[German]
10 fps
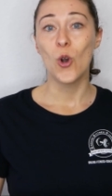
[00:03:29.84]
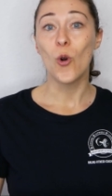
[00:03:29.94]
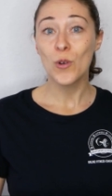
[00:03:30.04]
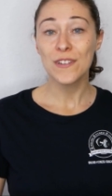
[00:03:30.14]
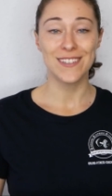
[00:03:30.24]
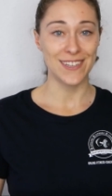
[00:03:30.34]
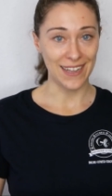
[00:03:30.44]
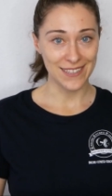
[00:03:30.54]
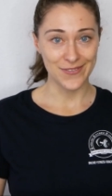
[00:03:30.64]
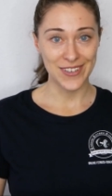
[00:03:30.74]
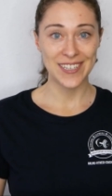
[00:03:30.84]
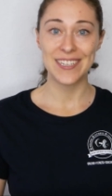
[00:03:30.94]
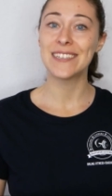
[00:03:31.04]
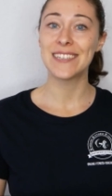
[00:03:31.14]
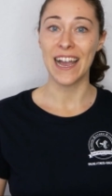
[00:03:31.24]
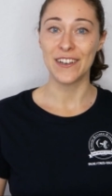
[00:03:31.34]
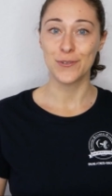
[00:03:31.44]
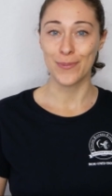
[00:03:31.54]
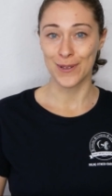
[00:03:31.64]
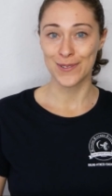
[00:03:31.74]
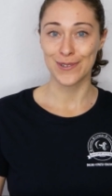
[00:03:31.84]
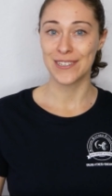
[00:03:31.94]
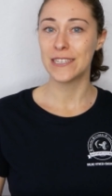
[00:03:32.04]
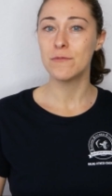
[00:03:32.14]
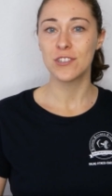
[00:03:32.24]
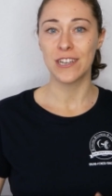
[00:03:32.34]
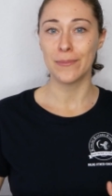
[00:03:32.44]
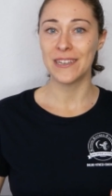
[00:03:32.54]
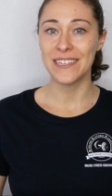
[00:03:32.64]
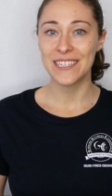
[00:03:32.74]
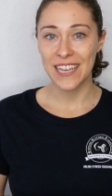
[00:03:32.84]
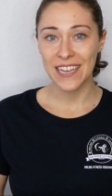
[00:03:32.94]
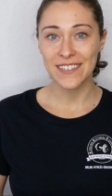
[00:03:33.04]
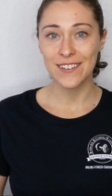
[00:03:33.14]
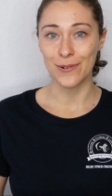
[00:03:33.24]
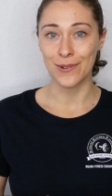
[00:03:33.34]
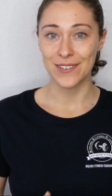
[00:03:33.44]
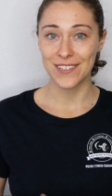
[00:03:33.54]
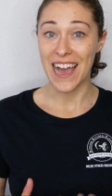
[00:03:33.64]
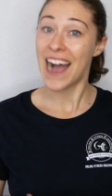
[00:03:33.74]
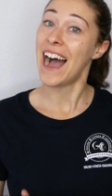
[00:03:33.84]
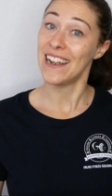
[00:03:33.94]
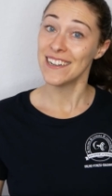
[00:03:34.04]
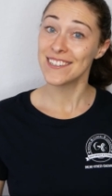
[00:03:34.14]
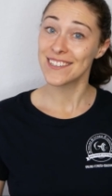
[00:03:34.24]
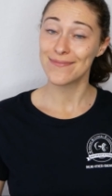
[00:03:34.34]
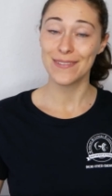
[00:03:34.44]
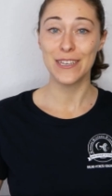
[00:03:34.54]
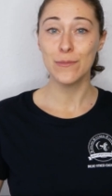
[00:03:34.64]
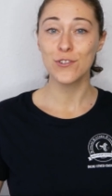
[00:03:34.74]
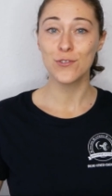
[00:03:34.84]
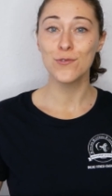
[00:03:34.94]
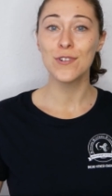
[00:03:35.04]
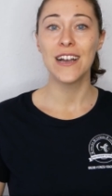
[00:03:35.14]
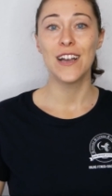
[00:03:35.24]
und ganz wichtig, eine Sportsocke gibt Stabilität und Halt im Schuh.